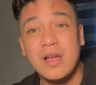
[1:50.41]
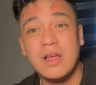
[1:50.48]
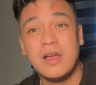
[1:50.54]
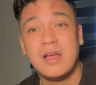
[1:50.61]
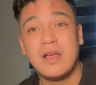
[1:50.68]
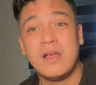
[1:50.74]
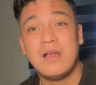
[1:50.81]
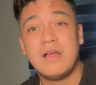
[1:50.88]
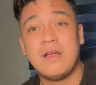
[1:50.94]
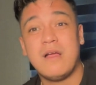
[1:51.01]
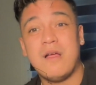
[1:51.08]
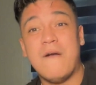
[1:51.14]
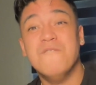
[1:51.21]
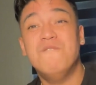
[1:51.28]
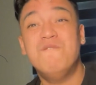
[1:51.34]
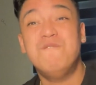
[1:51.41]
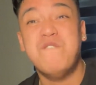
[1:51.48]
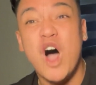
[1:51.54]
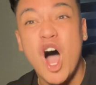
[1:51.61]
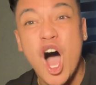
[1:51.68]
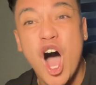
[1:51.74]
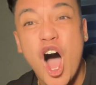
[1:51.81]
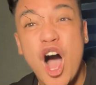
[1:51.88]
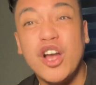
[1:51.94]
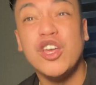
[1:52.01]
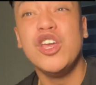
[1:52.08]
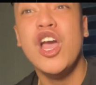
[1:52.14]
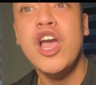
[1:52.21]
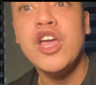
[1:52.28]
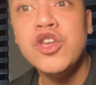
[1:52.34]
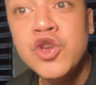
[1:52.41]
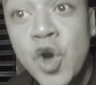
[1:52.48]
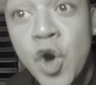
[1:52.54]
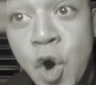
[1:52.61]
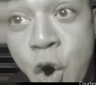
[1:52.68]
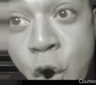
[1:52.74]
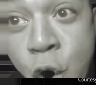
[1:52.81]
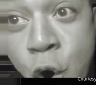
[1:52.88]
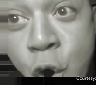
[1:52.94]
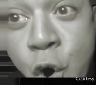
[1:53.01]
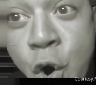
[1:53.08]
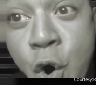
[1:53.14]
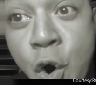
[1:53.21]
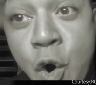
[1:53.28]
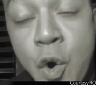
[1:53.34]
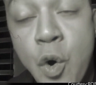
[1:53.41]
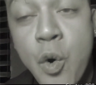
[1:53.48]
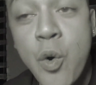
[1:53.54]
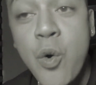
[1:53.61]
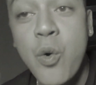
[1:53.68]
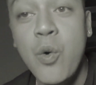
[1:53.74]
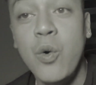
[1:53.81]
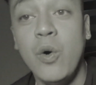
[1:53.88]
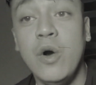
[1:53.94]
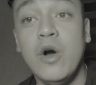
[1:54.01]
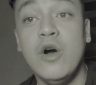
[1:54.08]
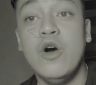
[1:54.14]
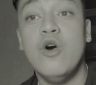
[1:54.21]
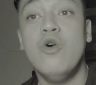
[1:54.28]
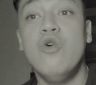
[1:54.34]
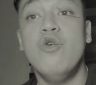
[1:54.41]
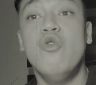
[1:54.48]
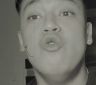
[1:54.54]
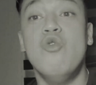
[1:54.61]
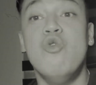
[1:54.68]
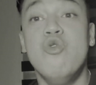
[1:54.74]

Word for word: Hindi nga daw siya magsusorry sa nangyari last time. Dahil nakachamba lang